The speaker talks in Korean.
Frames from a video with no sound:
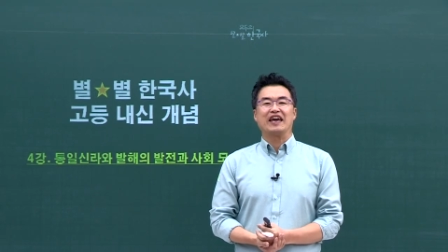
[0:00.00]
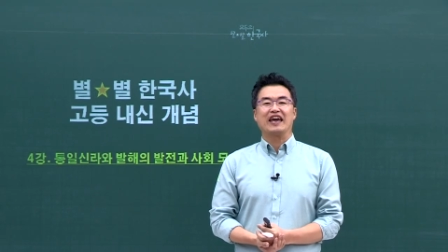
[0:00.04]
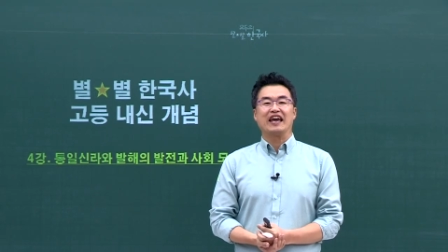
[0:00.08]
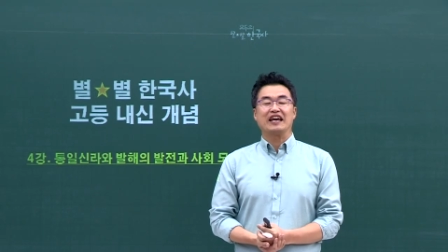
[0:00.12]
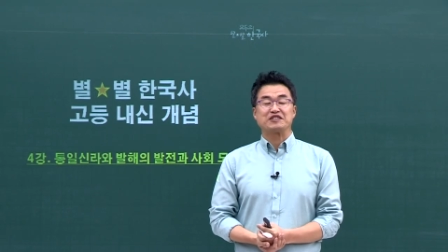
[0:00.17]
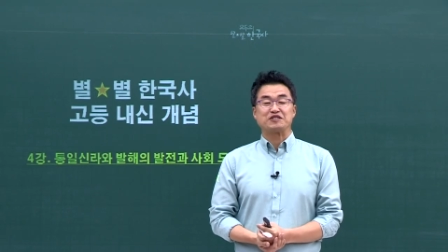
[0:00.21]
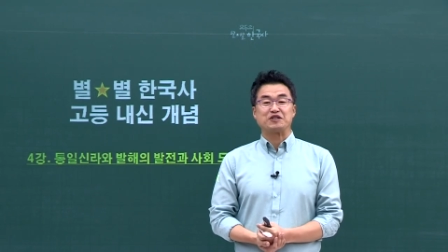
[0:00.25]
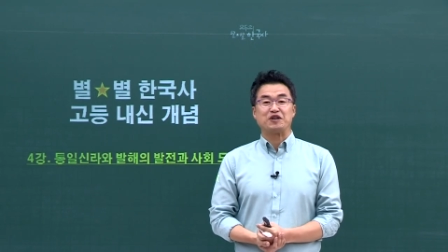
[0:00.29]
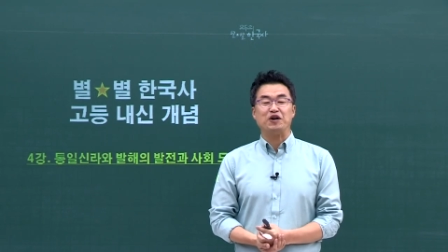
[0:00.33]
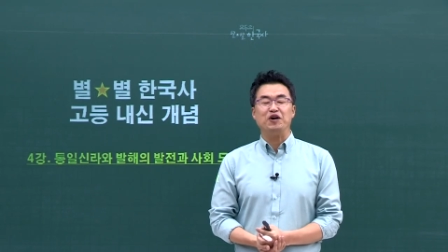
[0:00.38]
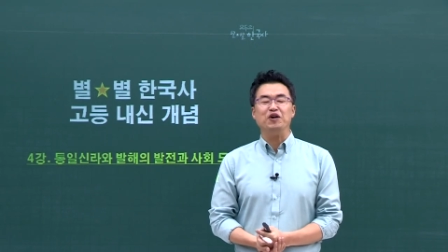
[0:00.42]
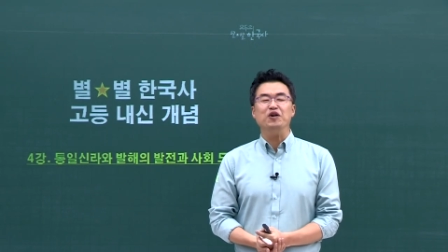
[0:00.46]

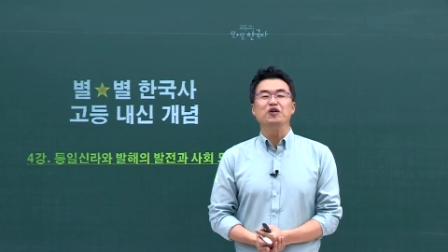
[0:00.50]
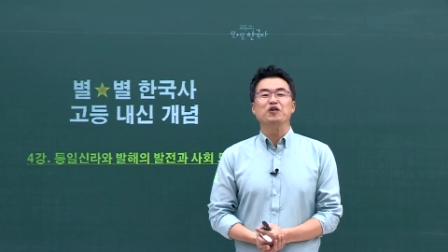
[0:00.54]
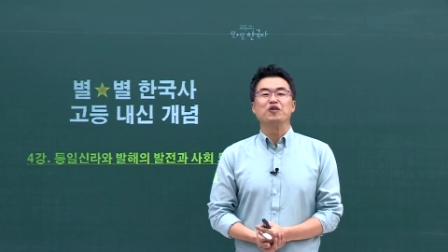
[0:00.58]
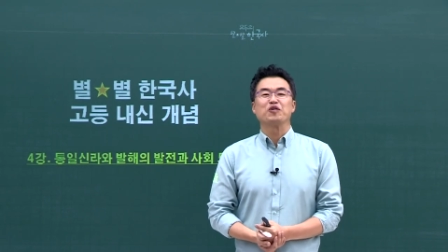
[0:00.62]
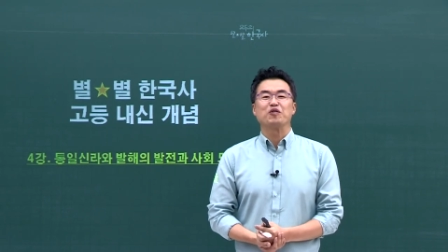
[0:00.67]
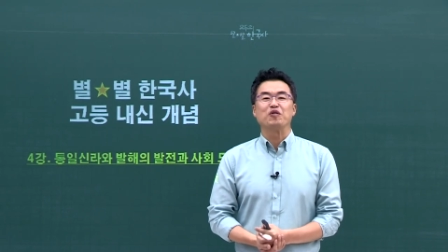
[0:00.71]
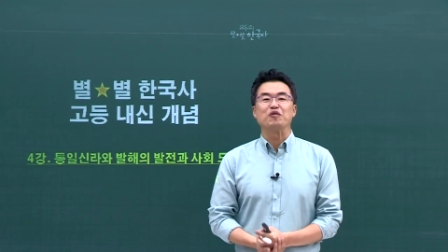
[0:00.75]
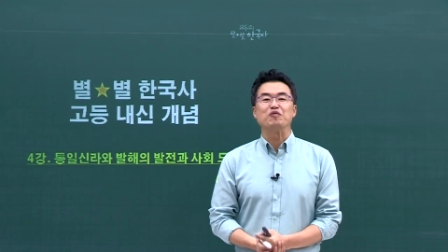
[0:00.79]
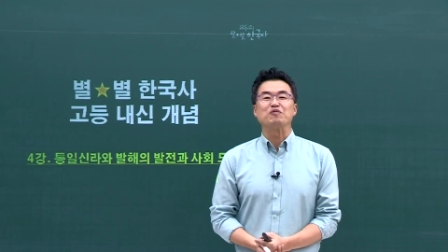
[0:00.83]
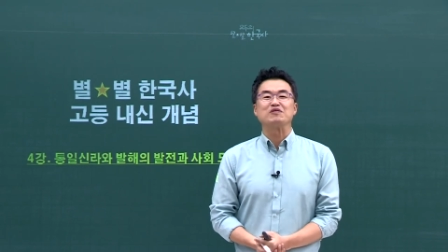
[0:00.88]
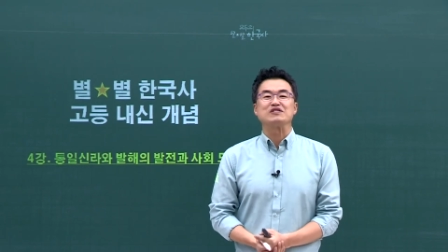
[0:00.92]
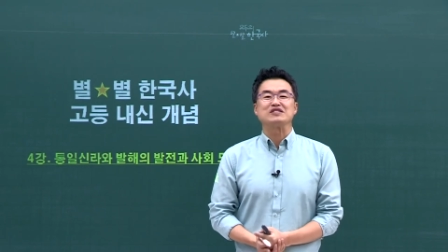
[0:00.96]
해서
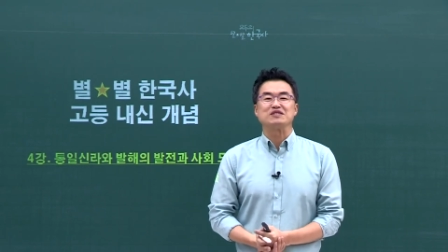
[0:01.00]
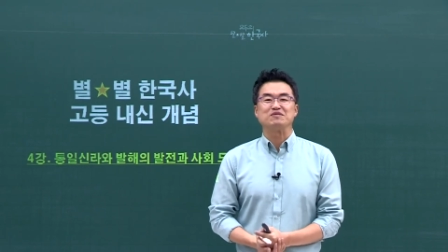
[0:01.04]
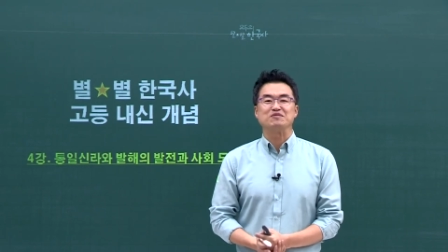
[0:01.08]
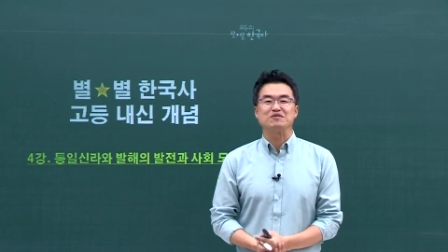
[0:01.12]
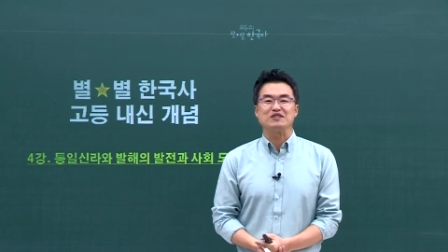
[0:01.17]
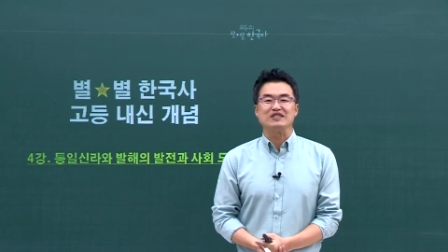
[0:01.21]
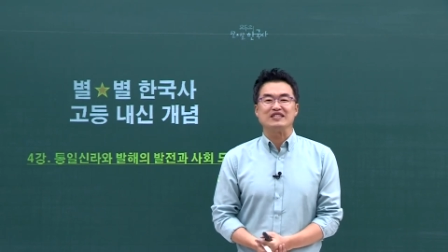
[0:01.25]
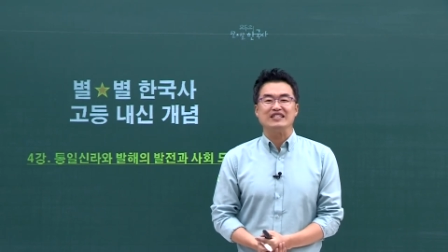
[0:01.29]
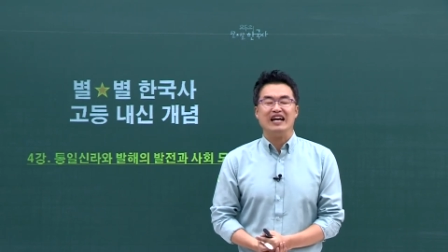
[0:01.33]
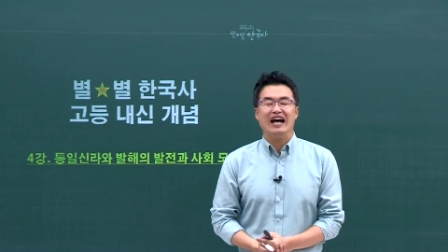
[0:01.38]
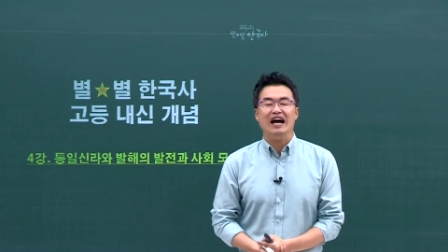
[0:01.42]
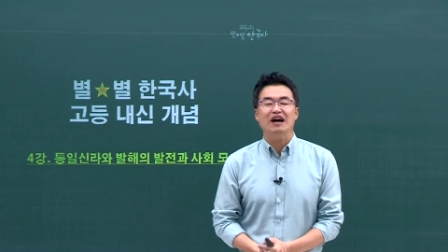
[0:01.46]
공부를 지금
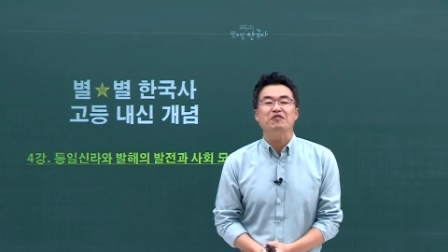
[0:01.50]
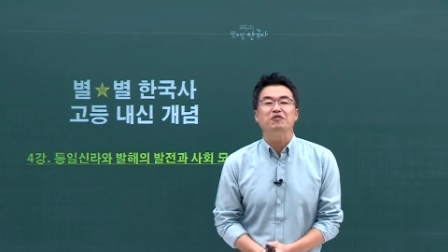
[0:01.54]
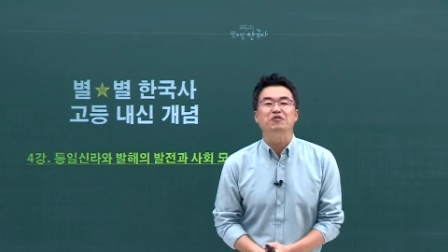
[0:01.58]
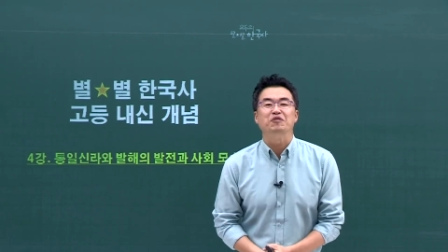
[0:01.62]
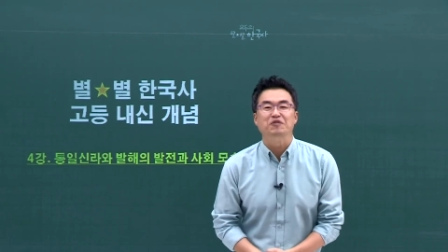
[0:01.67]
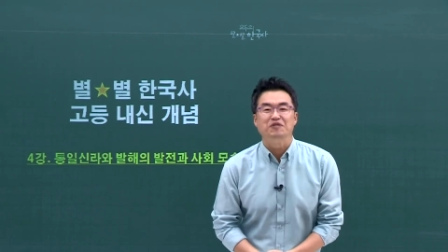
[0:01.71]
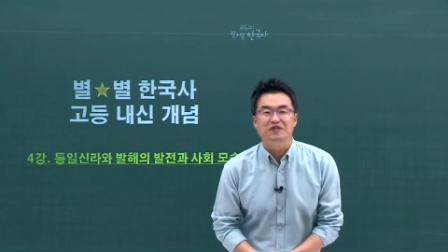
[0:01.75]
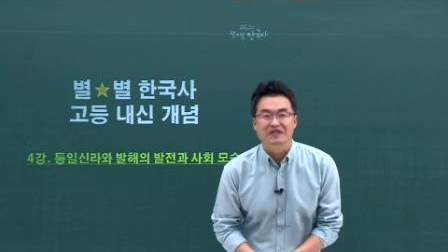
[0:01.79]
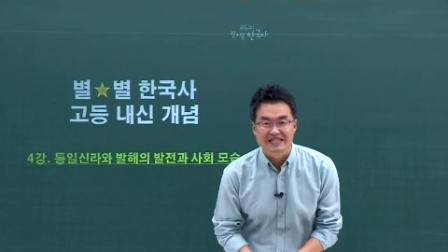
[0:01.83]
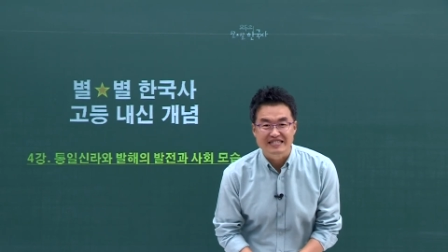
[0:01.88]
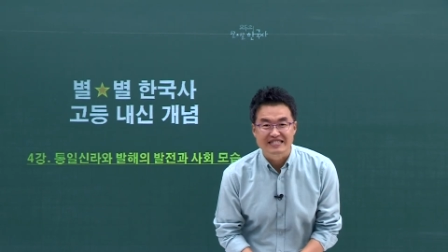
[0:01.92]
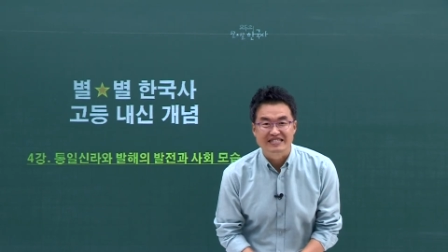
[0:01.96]
우리는
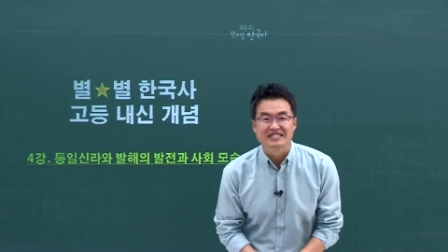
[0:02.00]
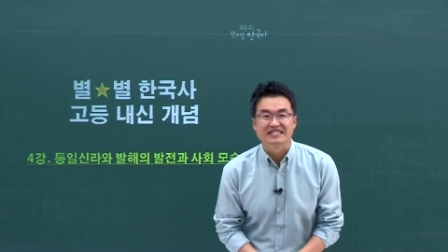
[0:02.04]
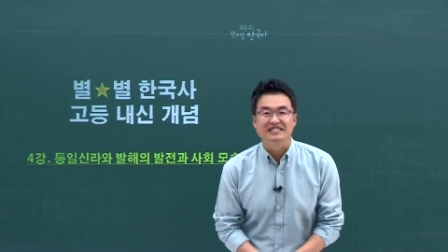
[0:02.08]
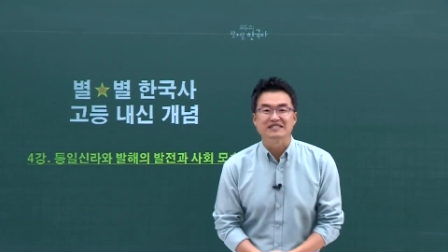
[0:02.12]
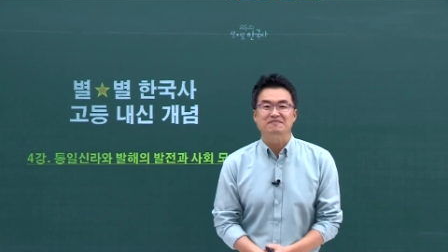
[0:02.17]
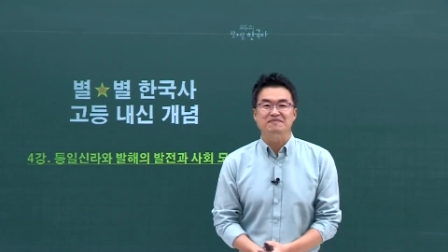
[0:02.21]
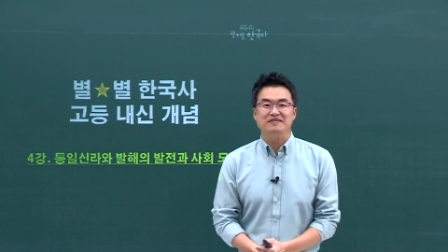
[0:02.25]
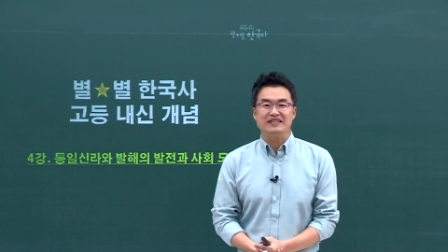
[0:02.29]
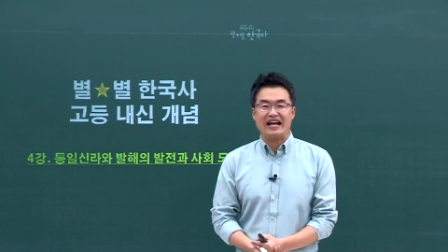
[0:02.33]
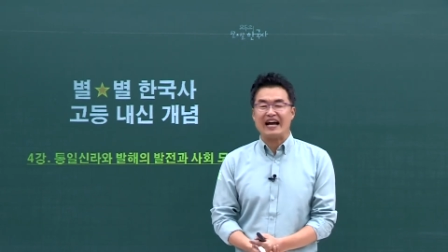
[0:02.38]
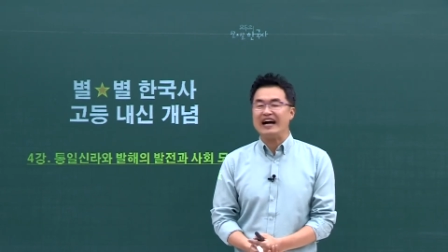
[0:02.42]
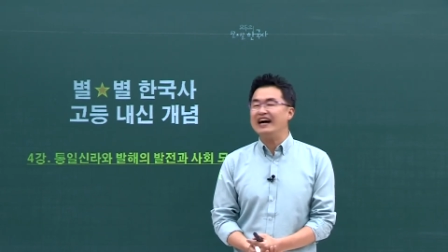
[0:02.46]
하고
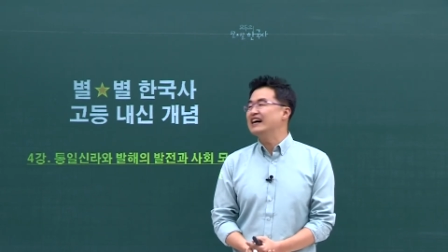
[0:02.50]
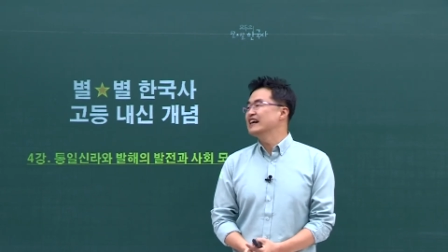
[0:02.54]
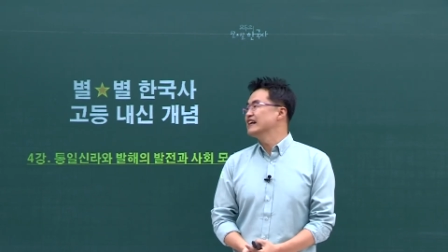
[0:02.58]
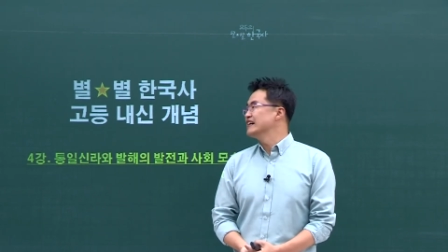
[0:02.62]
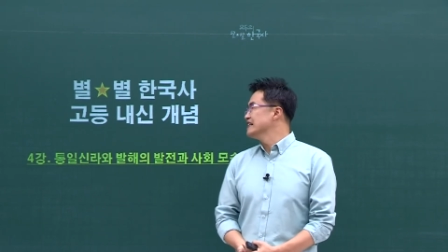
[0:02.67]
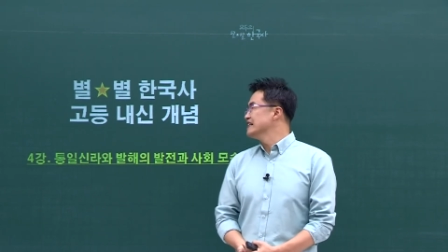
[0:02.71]
있습니다.